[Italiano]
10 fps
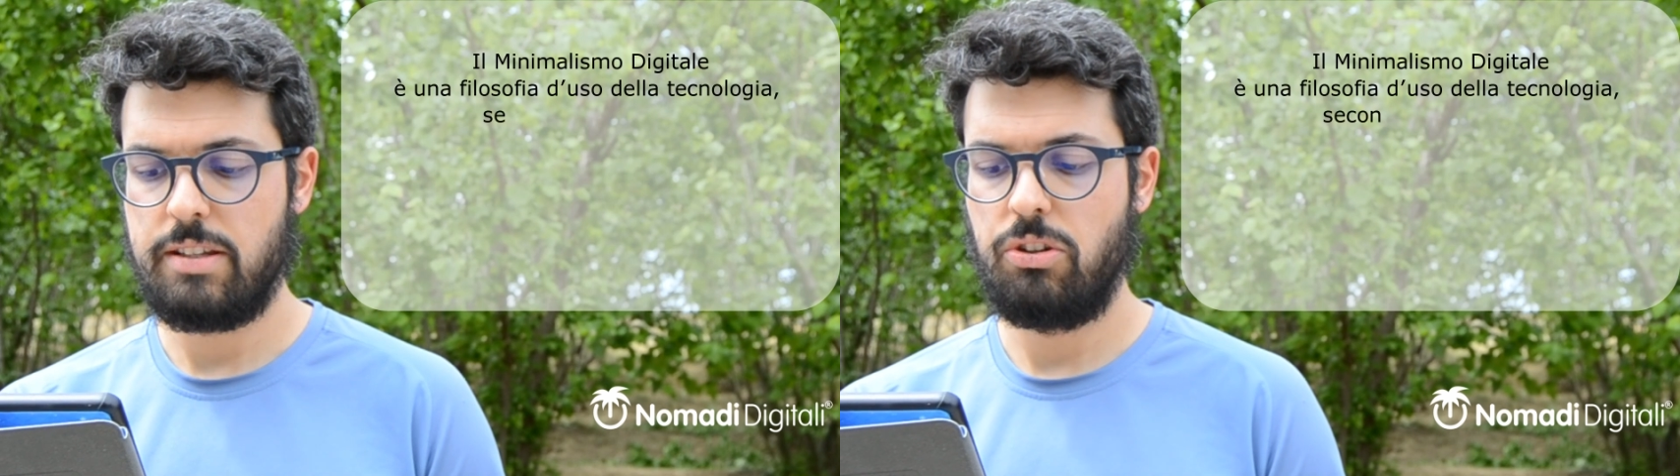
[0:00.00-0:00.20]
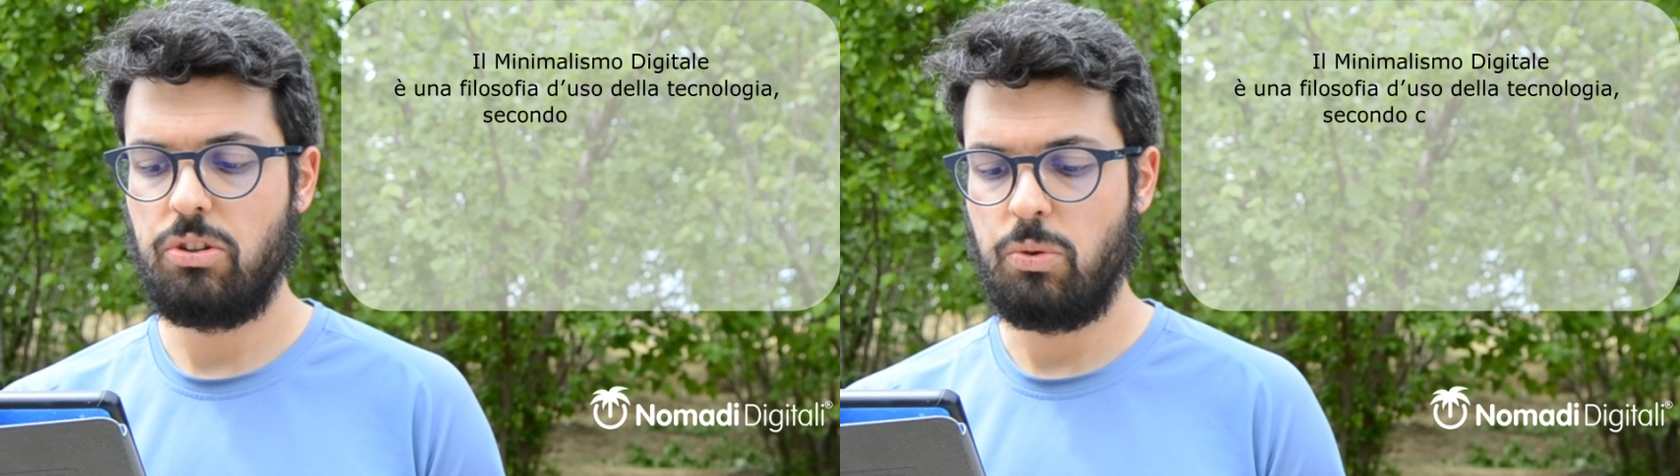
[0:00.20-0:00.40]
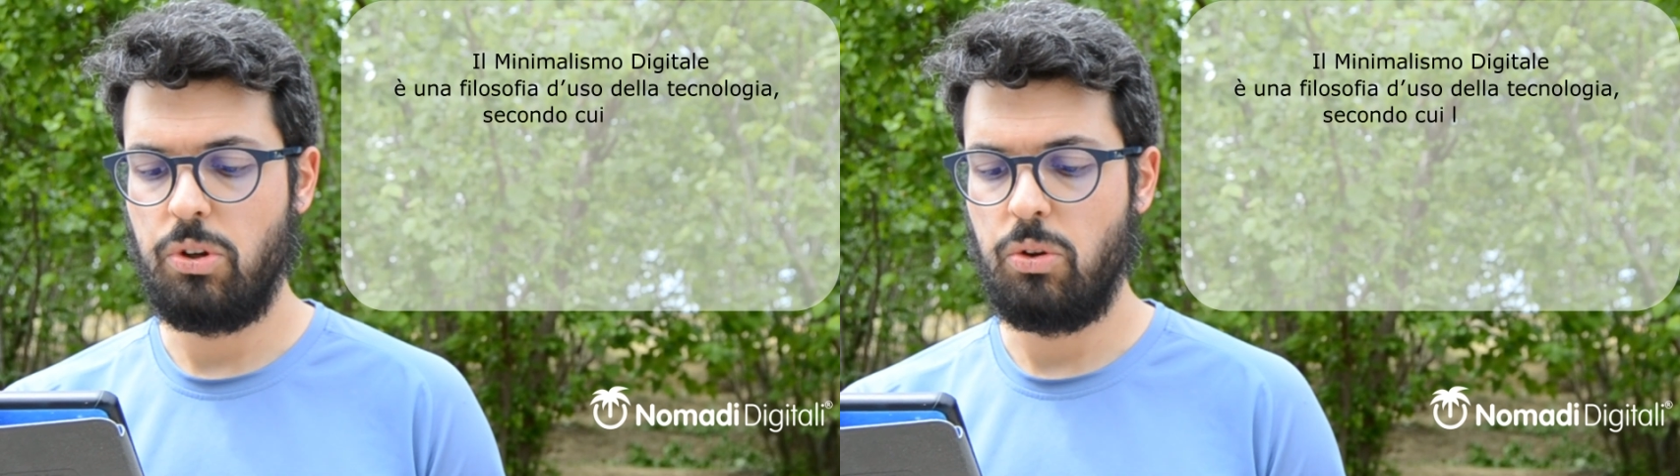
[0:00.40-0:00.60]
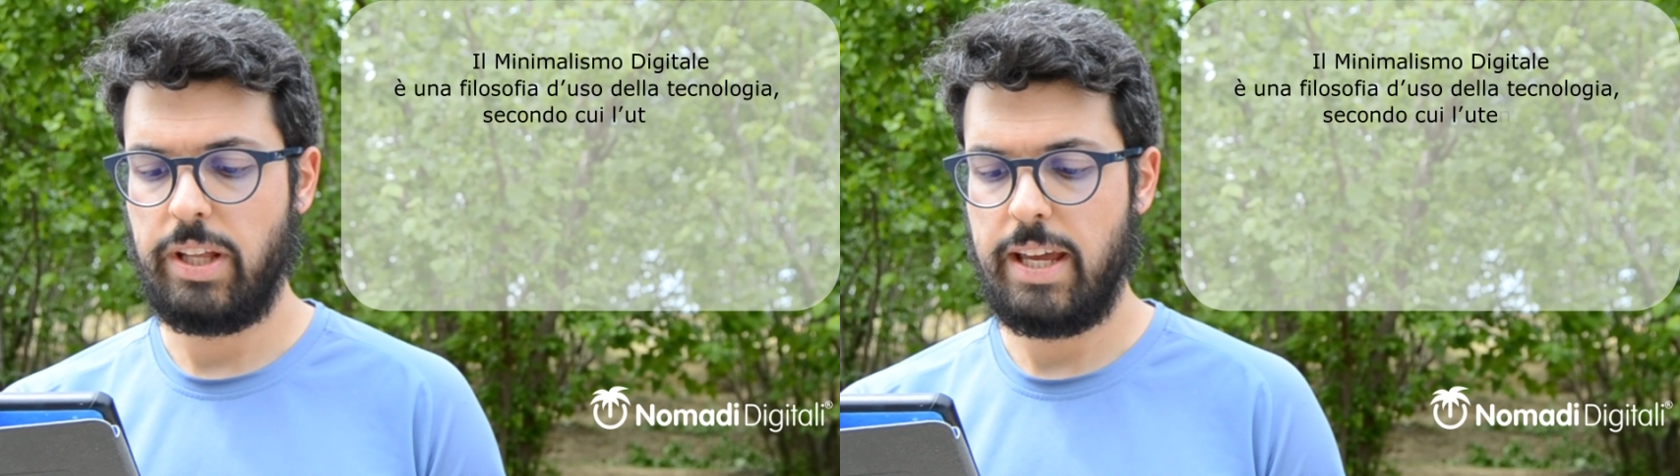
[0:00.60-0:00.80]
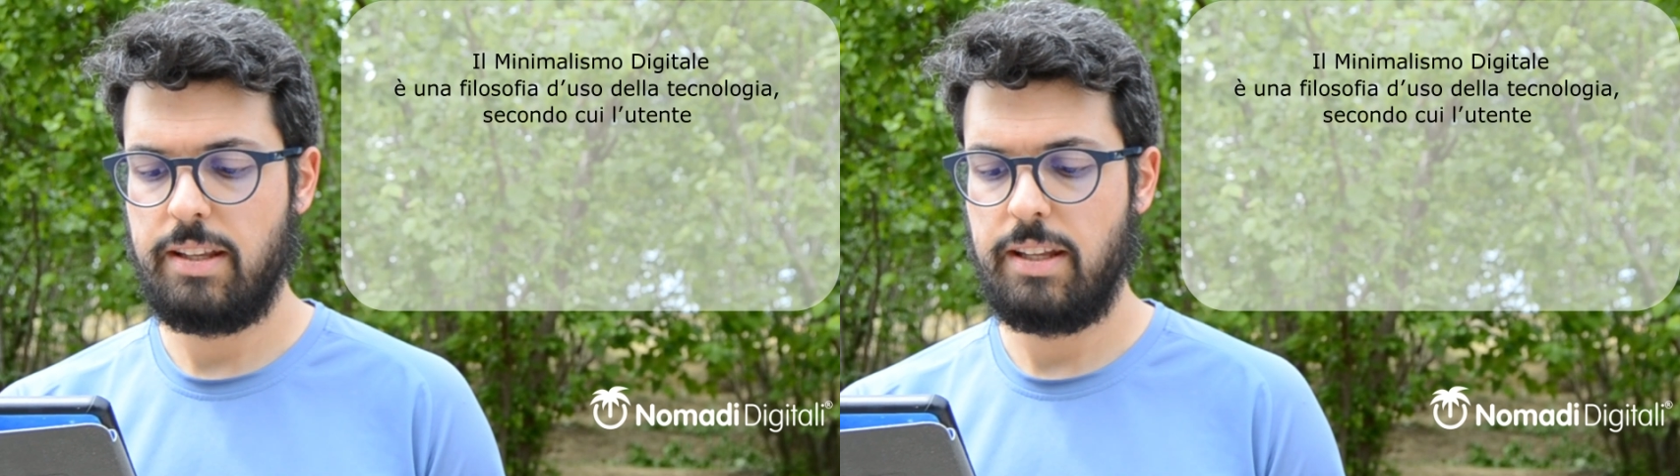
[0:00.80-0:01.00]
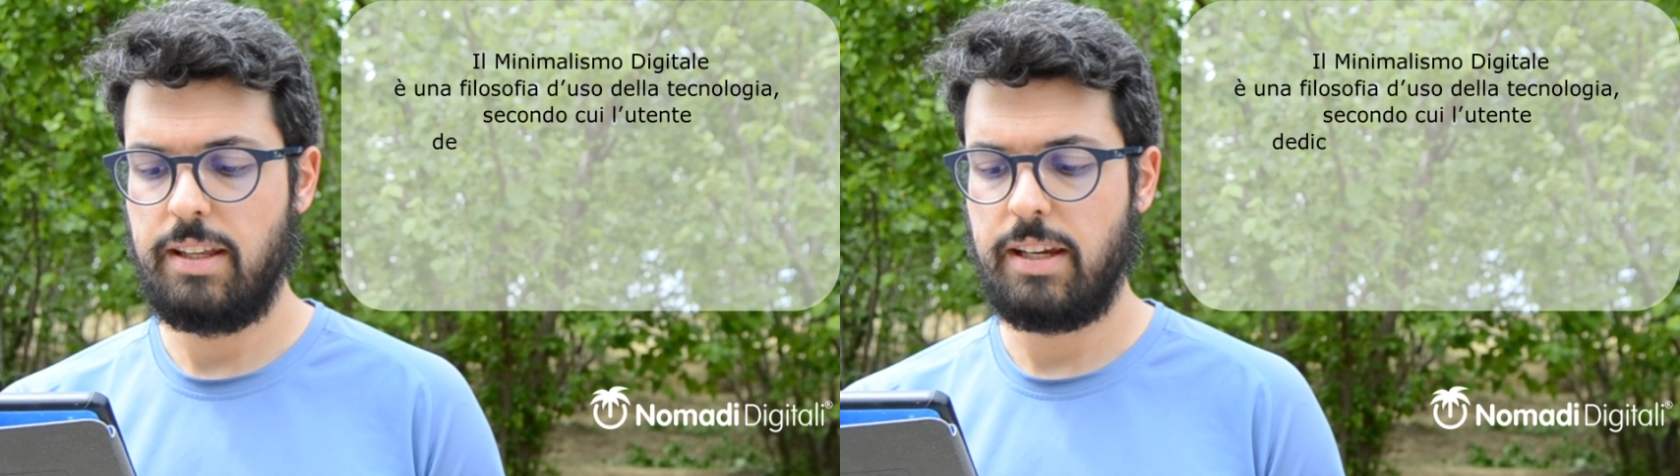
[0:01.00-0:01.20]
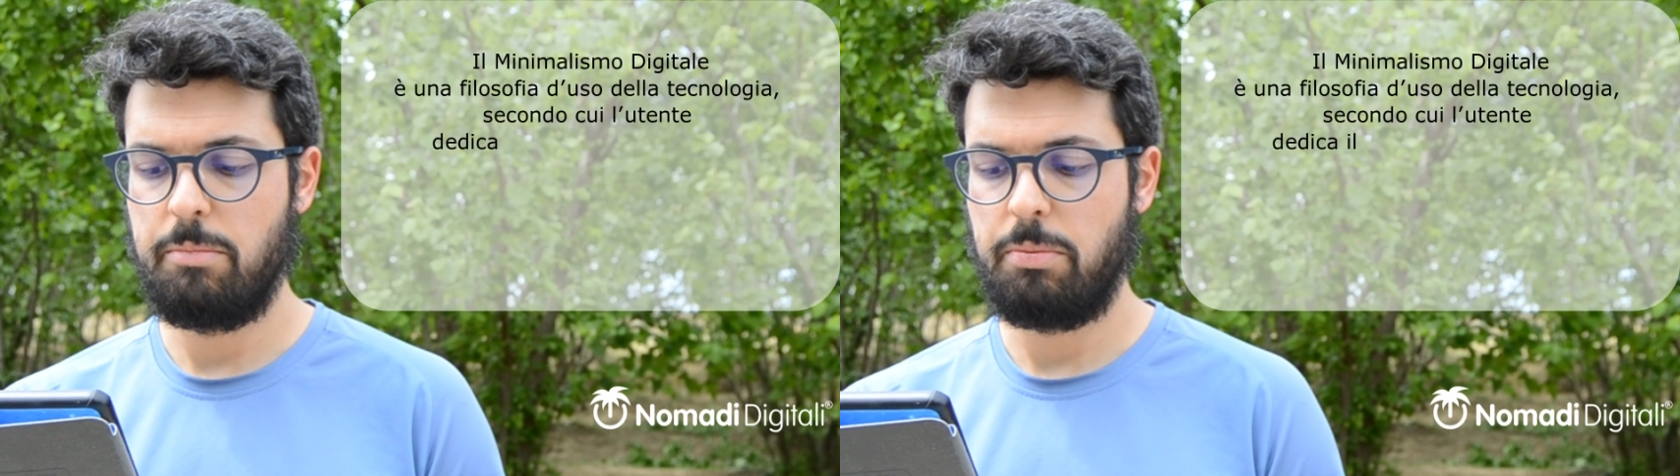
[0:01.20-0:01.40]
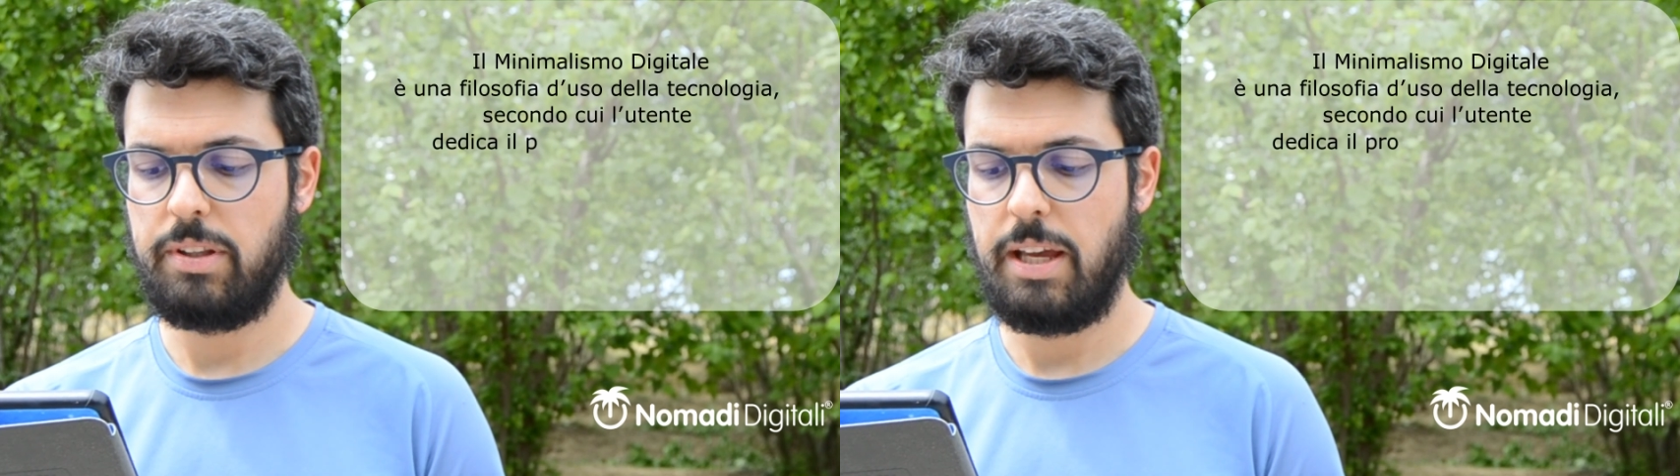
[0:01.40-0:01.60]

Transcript: secondo cui l'utente dedica il proprio